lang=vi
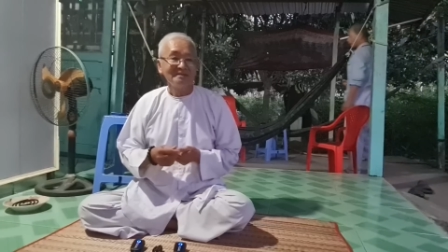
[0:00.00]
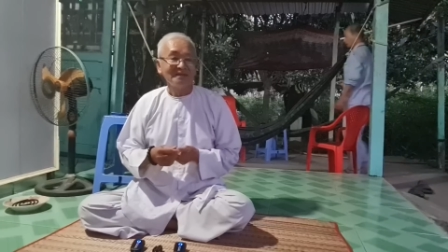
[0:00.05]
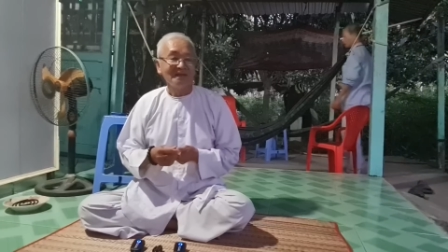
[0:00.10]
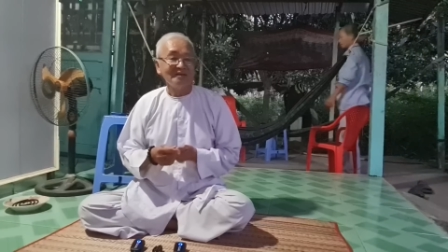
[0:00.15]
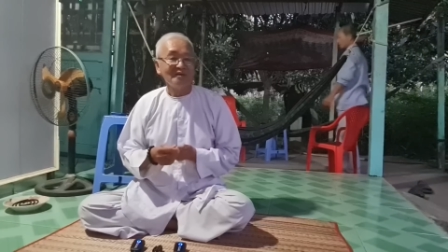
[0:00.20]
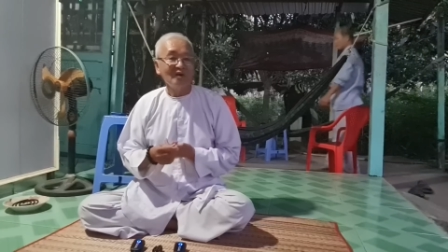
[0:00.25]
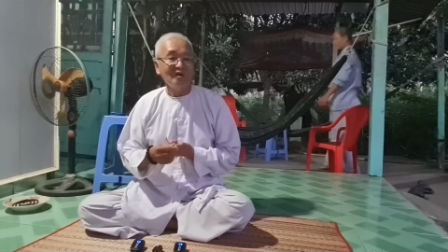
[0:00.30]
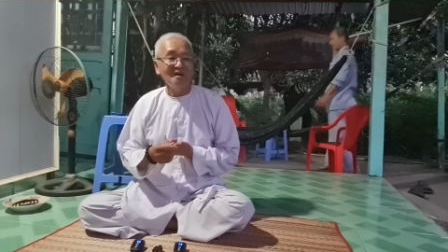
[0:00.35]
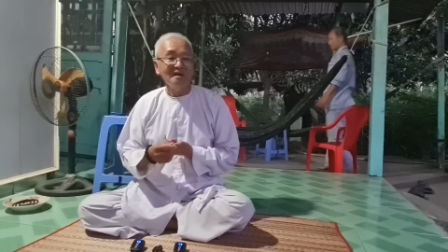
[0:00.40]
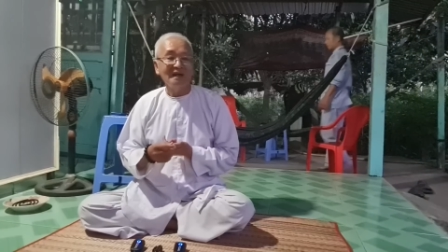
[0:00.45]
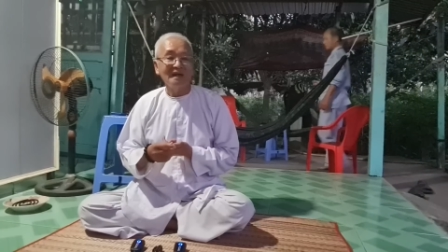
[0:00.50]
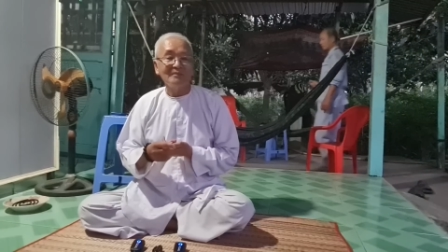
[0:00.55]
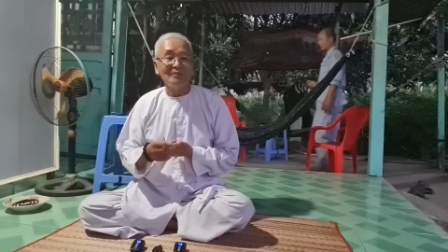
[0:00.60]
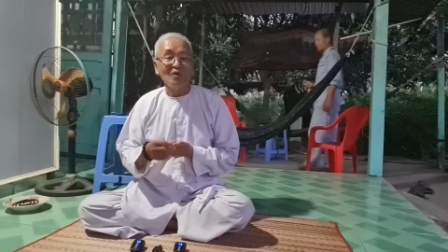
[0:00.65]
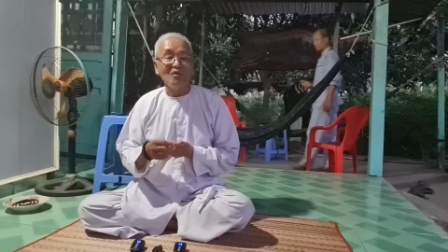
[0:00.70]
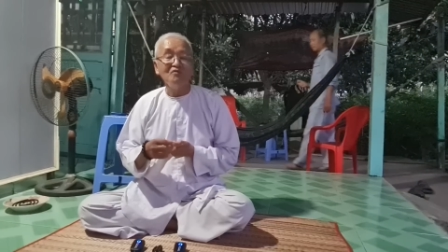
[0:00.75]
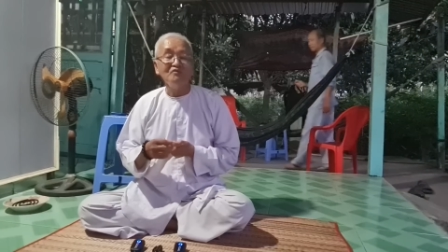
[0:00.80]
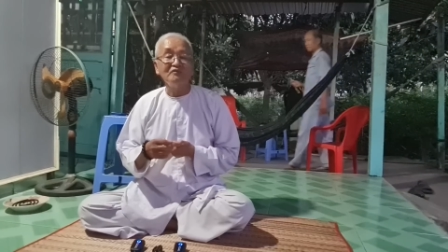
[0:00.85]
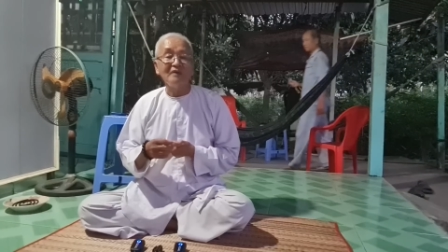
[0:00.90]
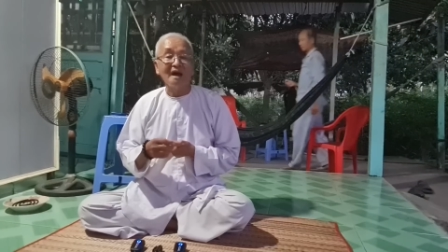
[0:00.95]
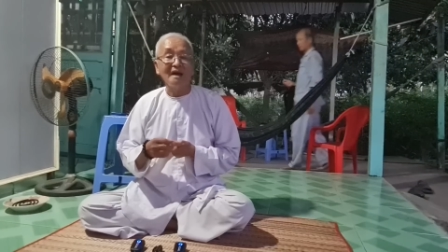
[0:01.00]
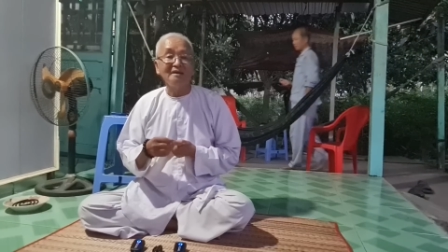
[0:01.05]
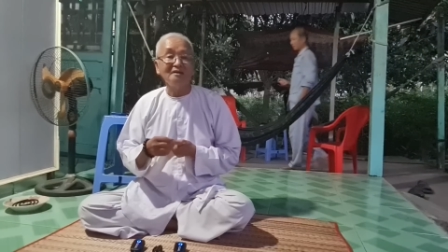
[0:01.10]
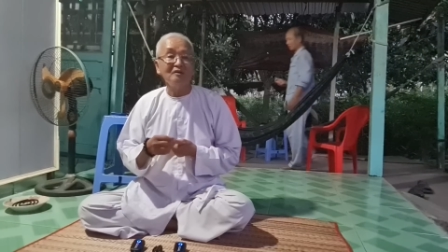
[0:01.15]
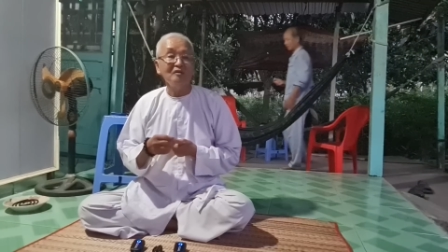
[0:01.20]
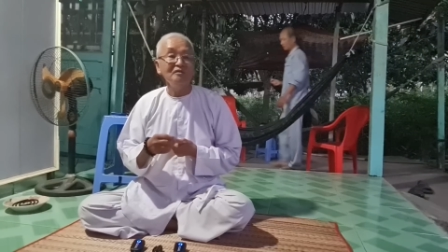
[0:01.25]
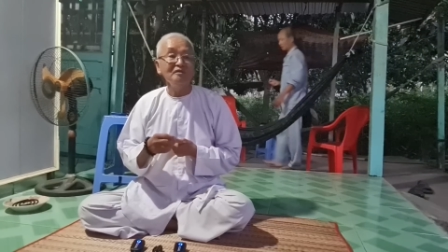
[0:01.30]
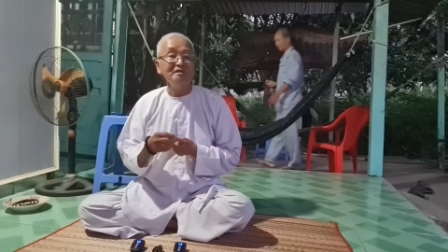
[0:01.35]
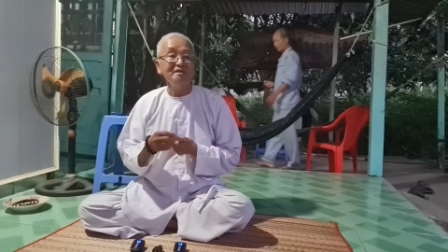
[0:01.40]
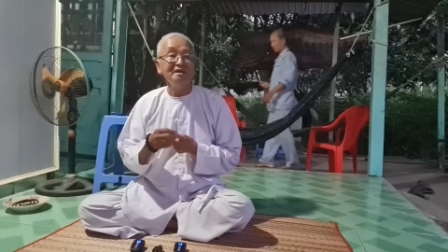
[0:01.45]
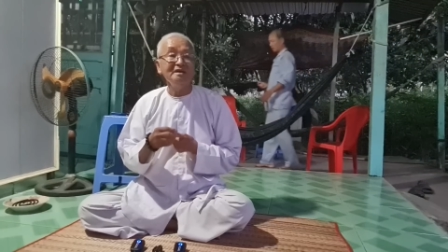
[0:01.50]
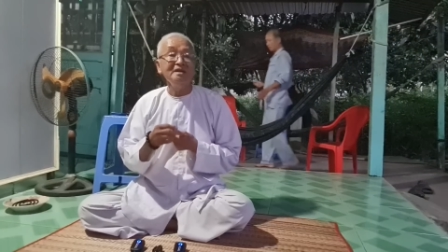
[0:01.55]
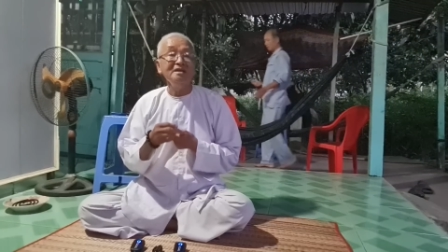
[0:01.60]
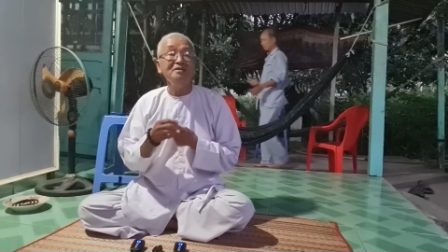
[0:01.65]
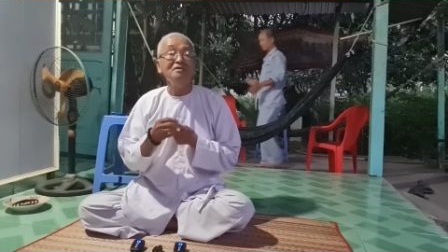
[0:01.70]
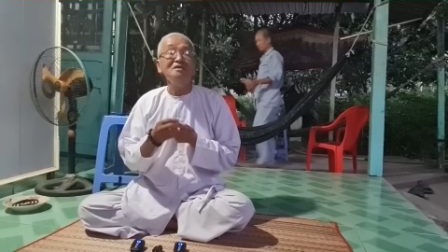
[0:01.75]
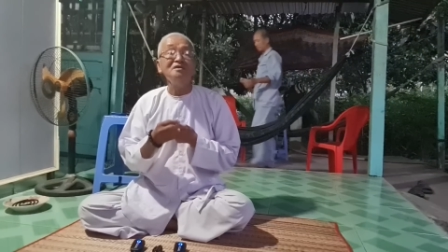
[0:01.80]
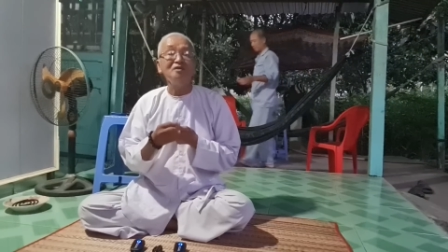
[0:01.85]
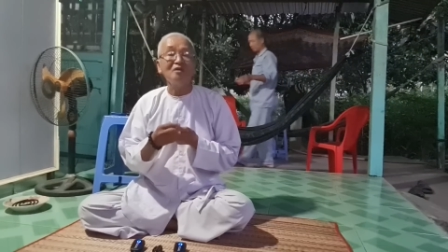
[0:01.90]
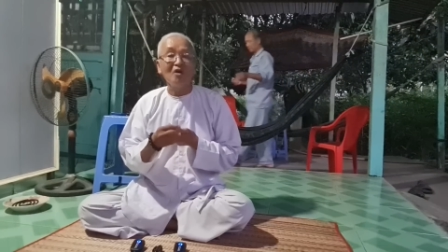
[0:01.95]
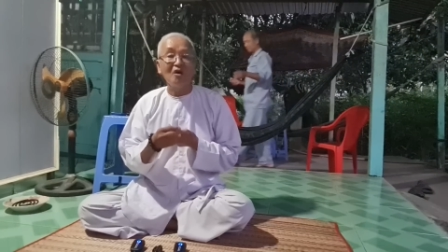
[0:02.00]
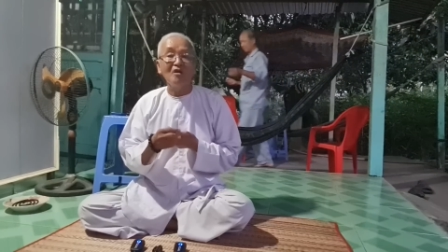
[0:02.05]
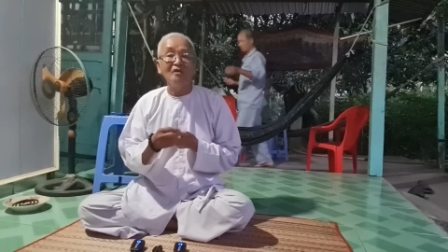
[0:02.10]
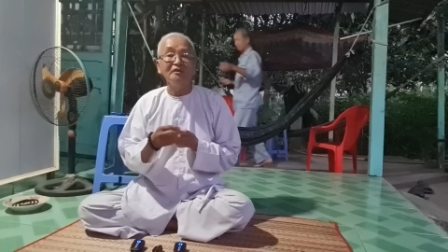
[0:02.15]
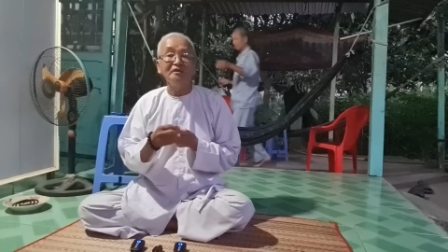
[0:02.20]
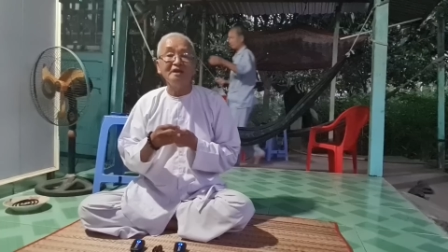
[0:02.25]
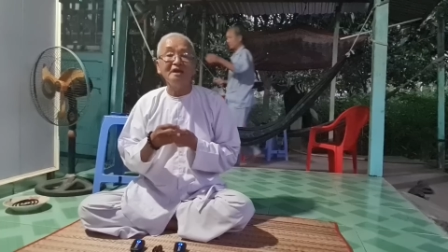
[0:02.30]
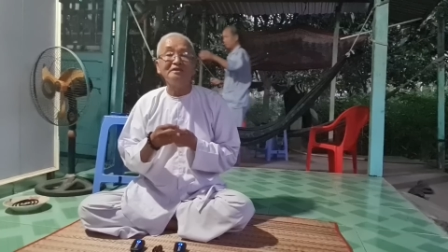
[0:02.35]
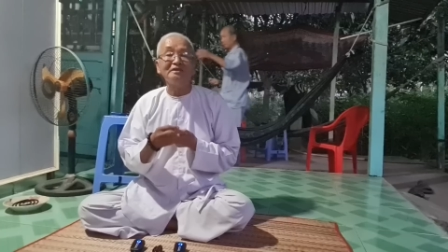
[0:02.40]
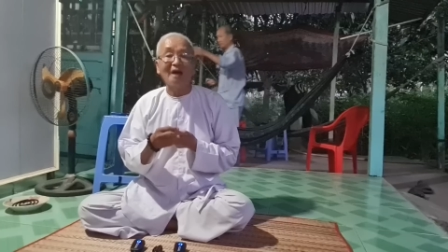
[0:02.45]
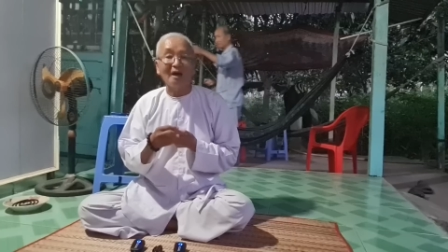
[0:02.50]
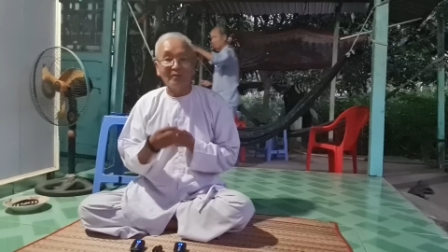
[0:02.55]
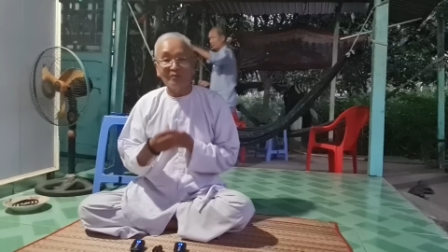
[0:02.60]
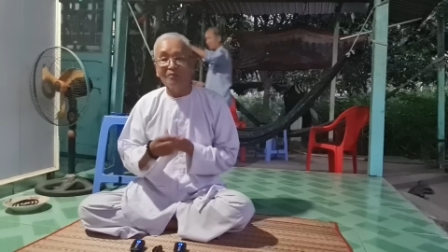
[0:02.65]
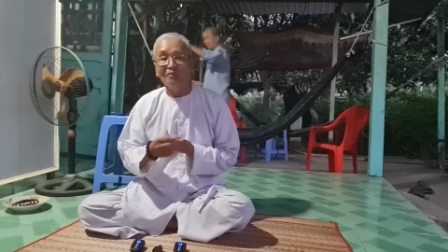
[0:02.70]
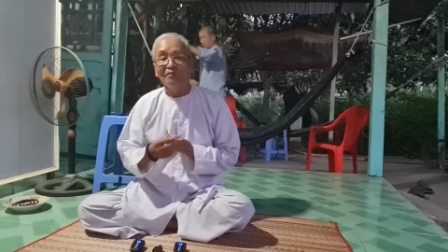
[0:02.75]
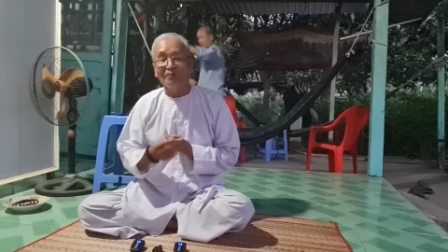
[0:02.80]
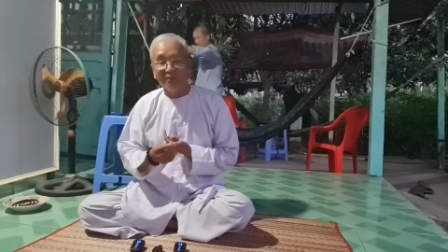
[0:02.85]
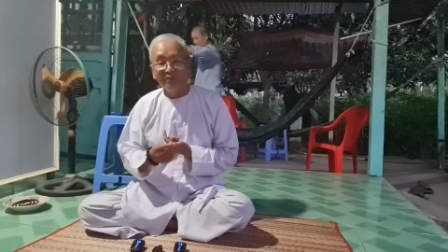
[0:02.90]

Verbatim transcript: thì đó là bổn phận đối với nước non dân tộc